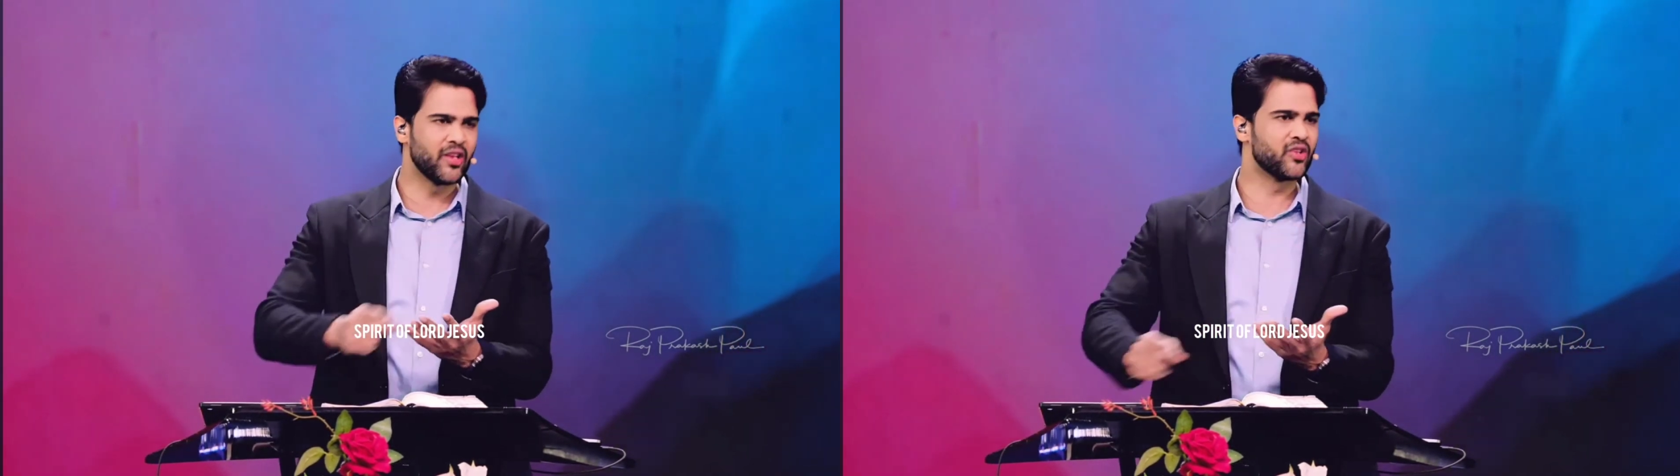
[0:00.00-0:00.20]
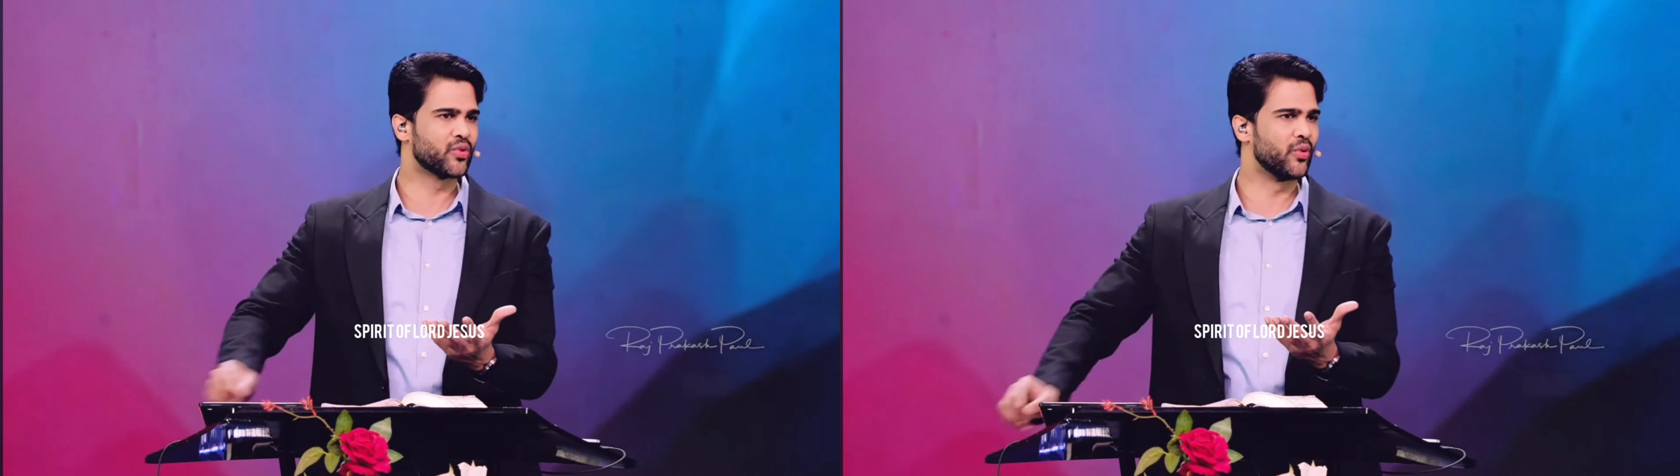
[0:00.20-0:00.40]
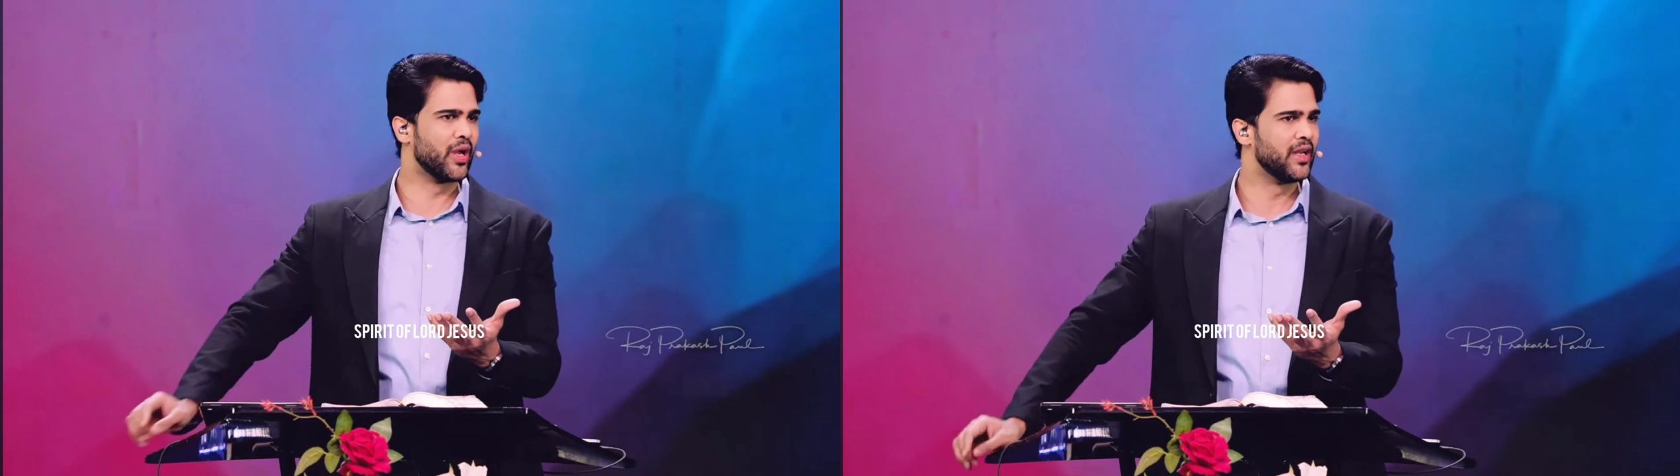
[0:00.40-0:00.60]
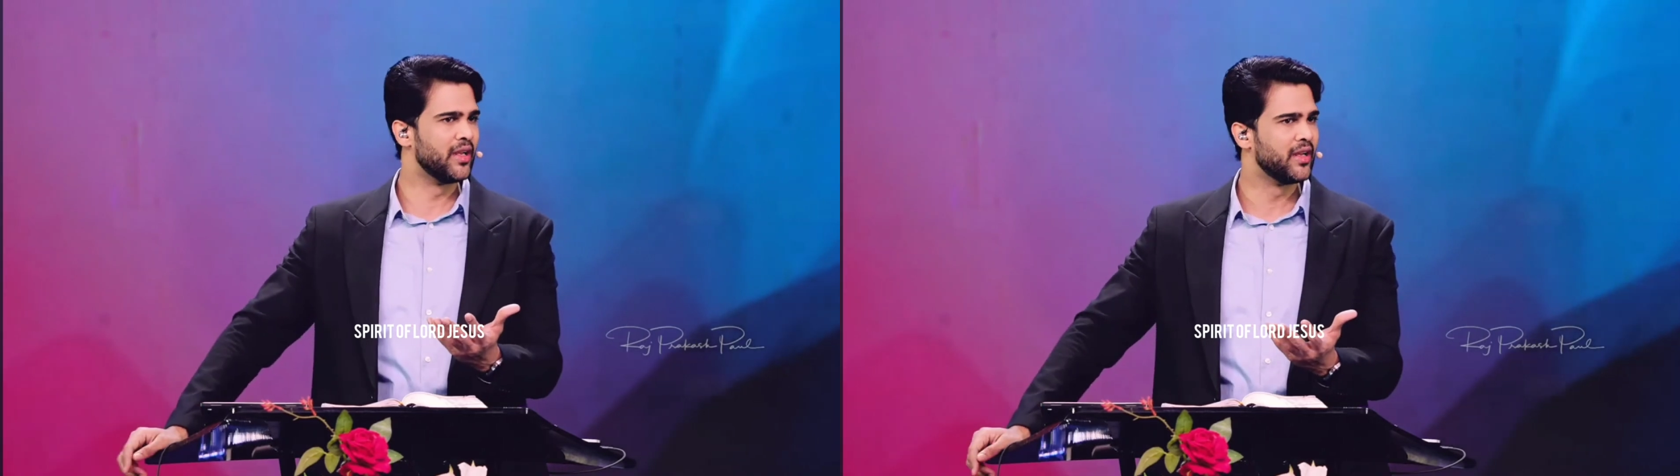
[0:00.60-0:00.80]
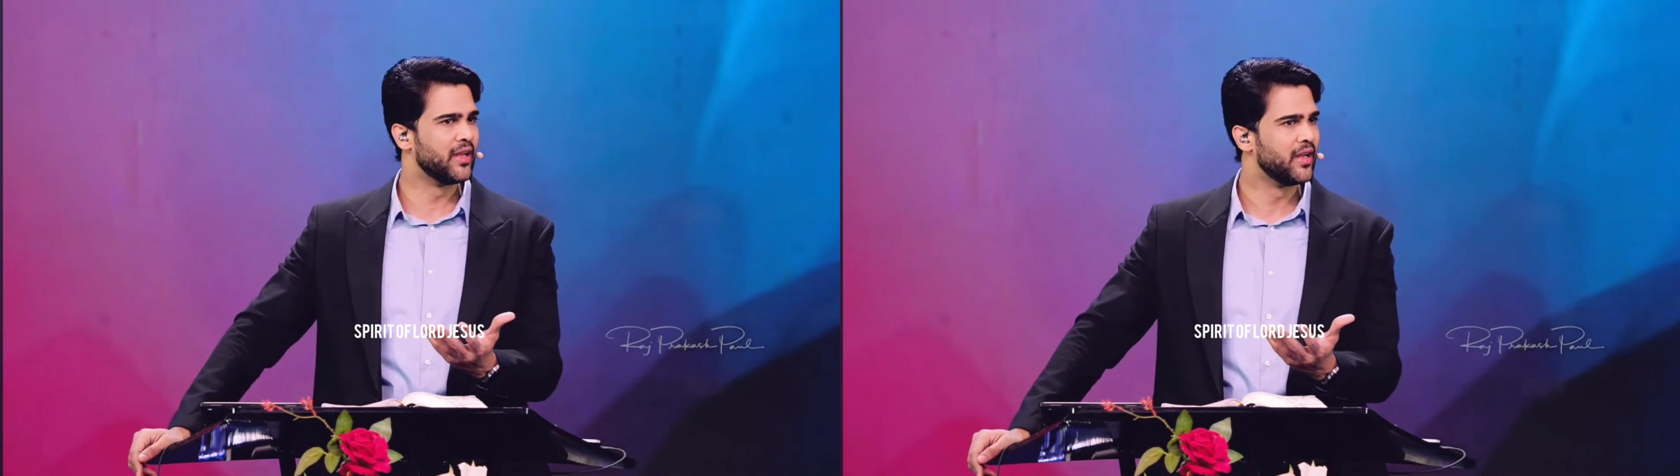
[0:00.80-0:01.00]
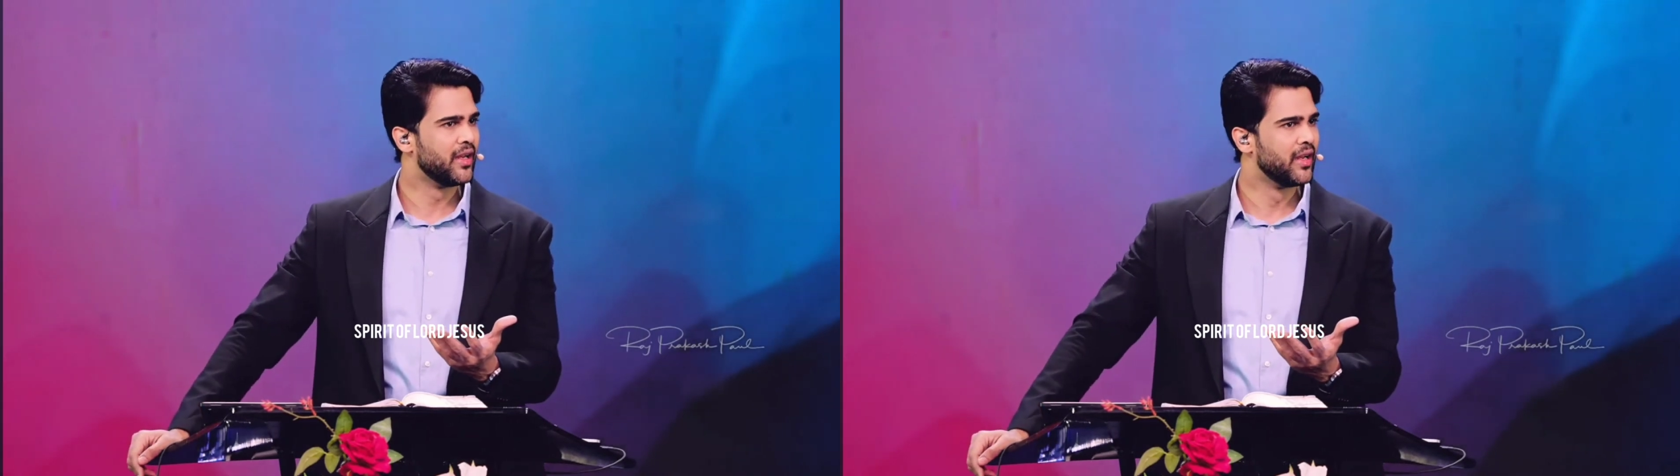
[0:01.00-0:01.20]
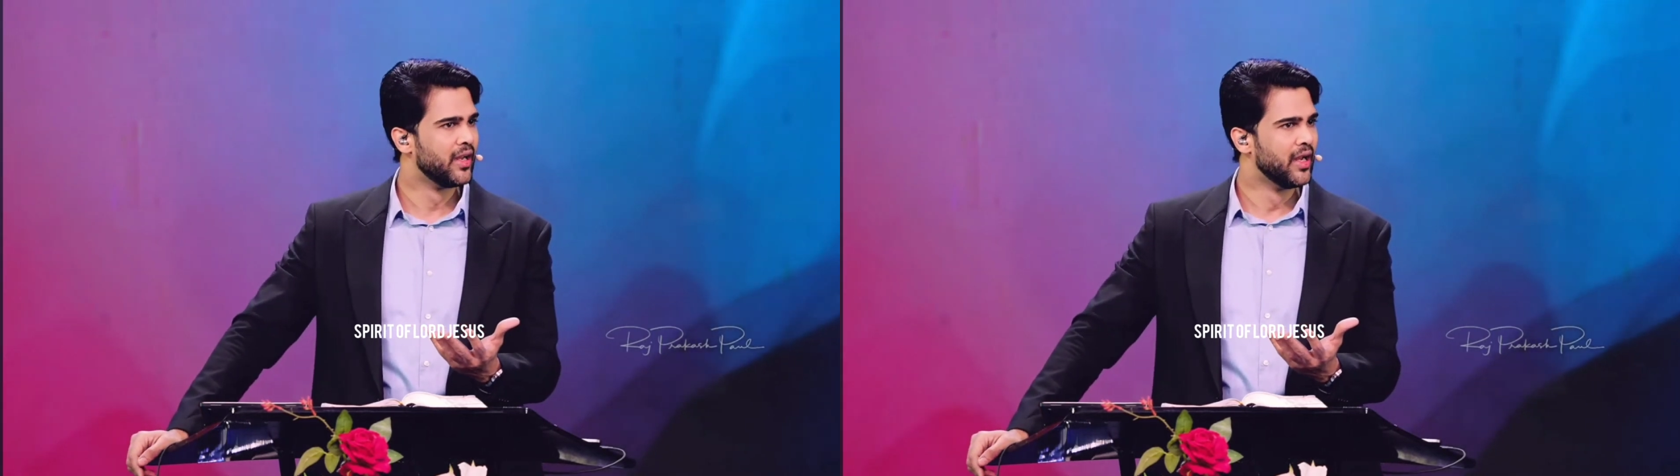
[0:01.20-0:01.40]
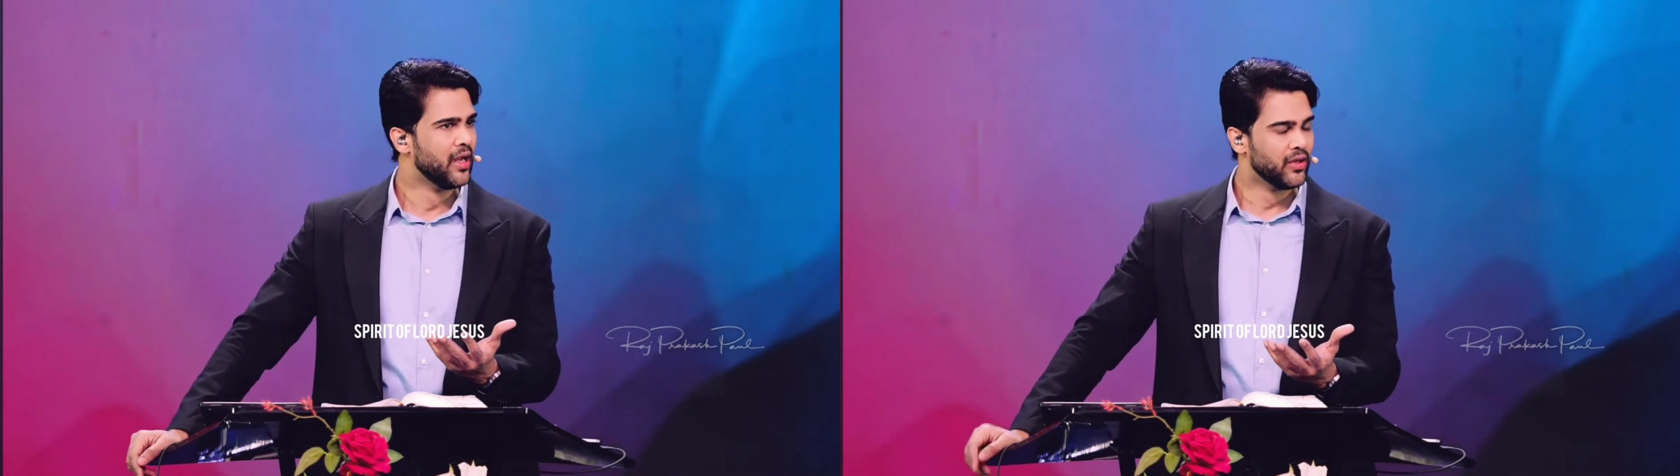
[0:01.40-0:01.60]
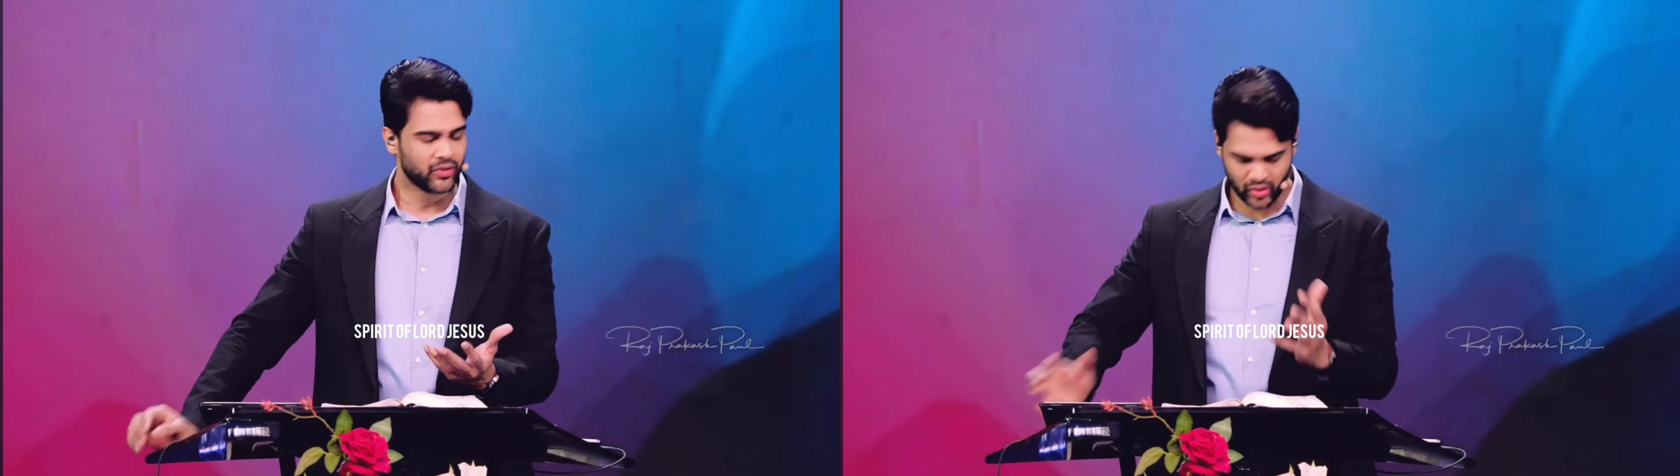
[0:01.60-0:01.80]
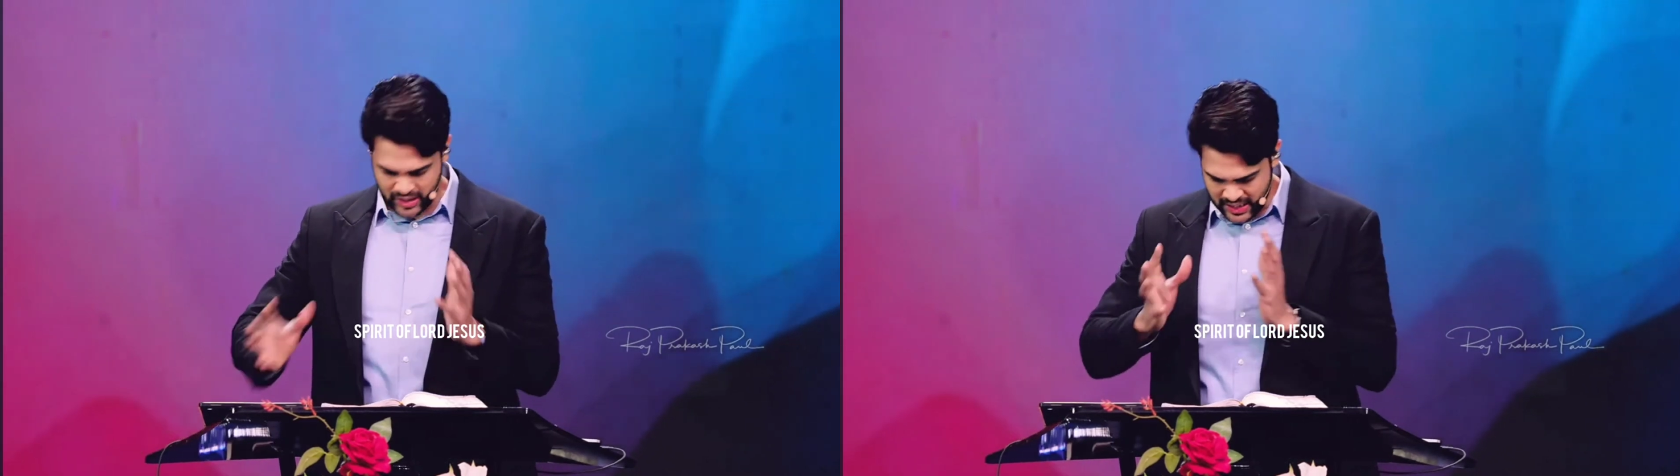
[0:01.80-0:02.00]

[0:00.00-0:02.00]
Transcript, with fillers: తెలుసుకోవాలి సో ఈ